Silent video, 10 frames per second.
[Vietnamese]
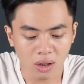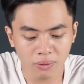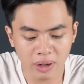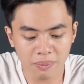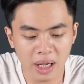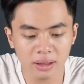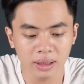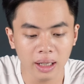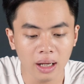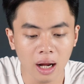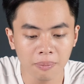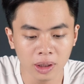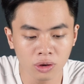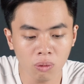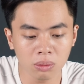còn về pin thì à,
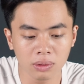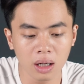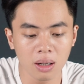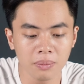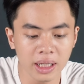mình rút à,